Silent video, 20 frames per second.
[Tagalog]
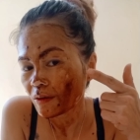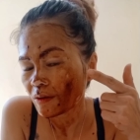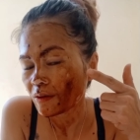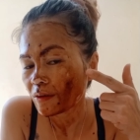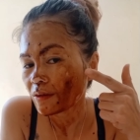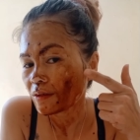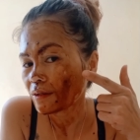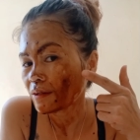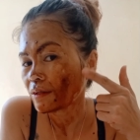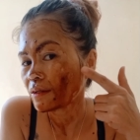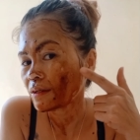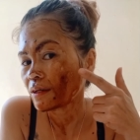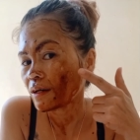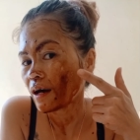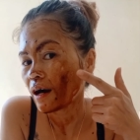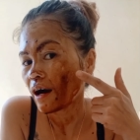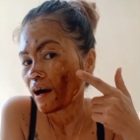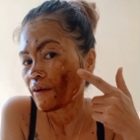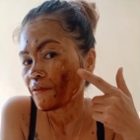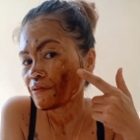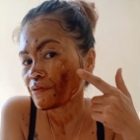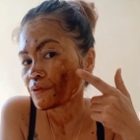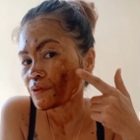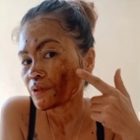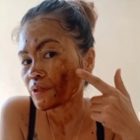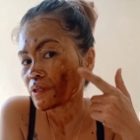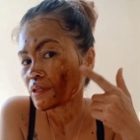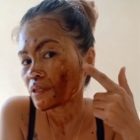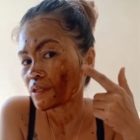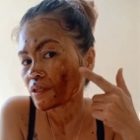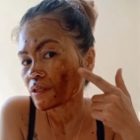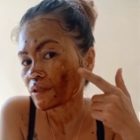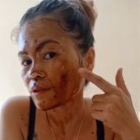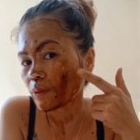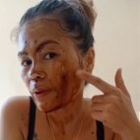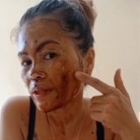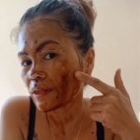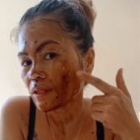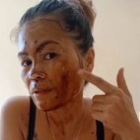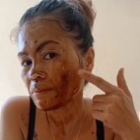Oh after
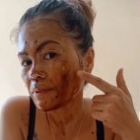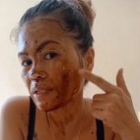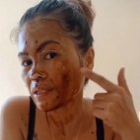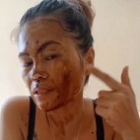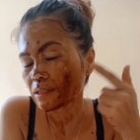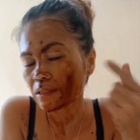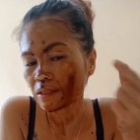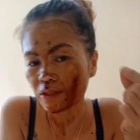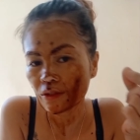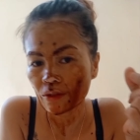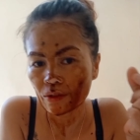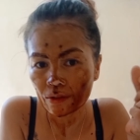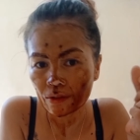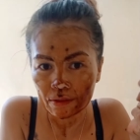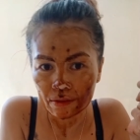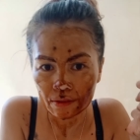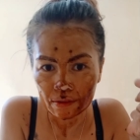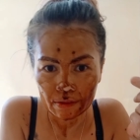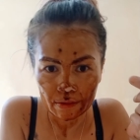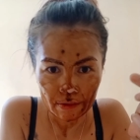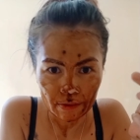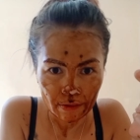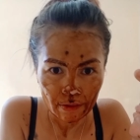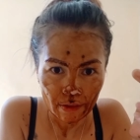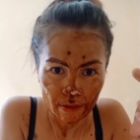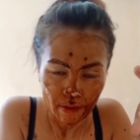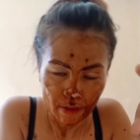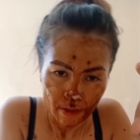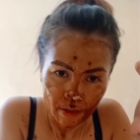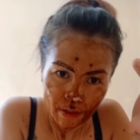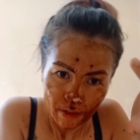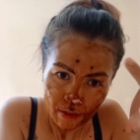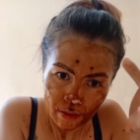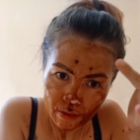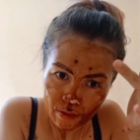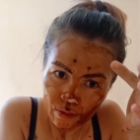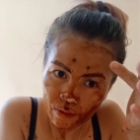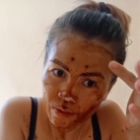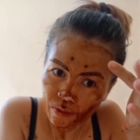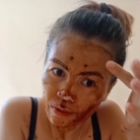20 minutes yon
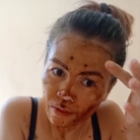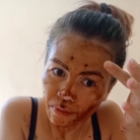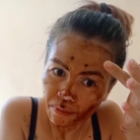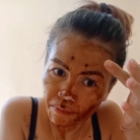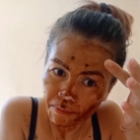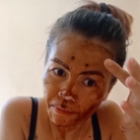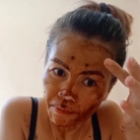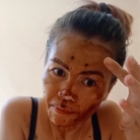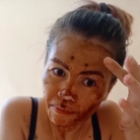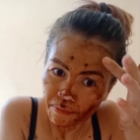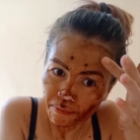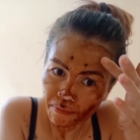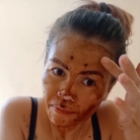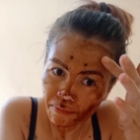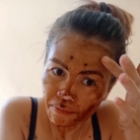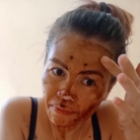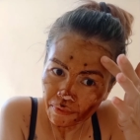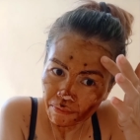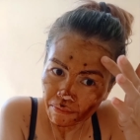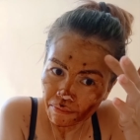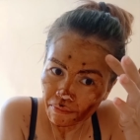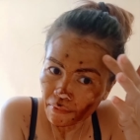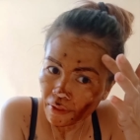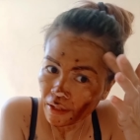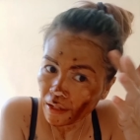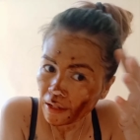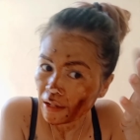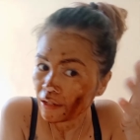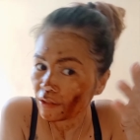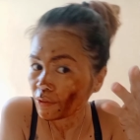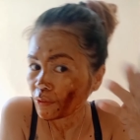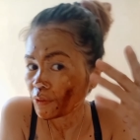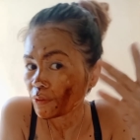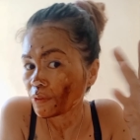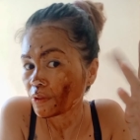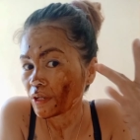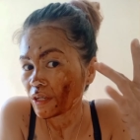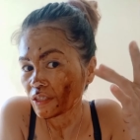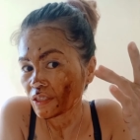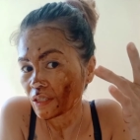So,
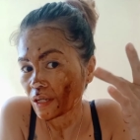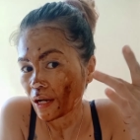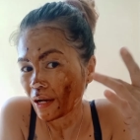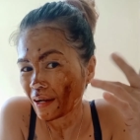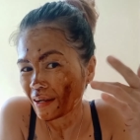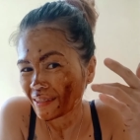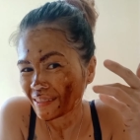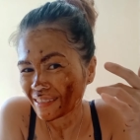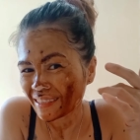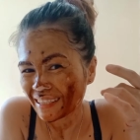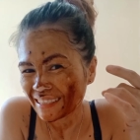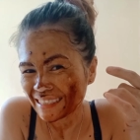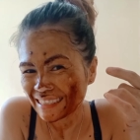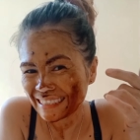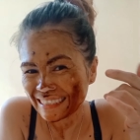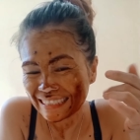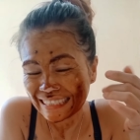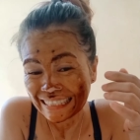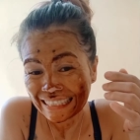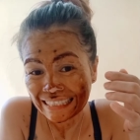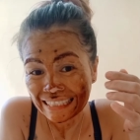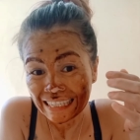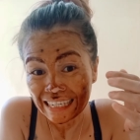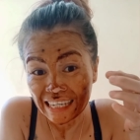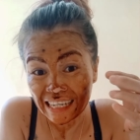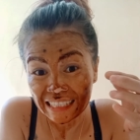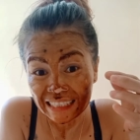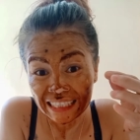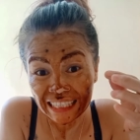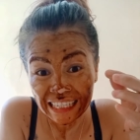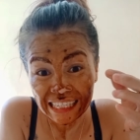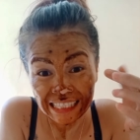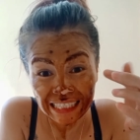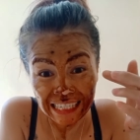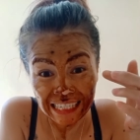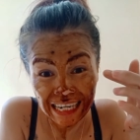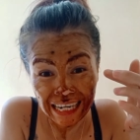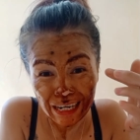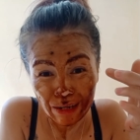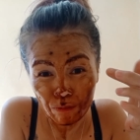tuyo na siya. Sa, ang tigas
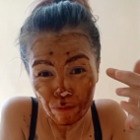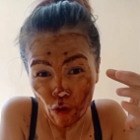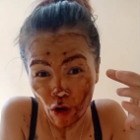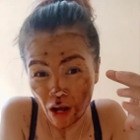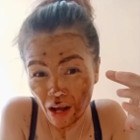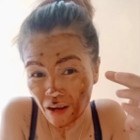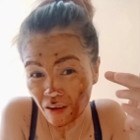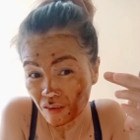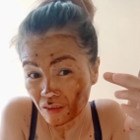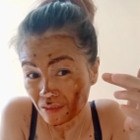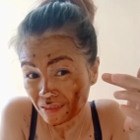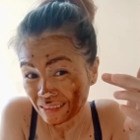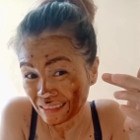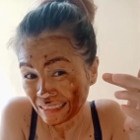na ng mukha ko.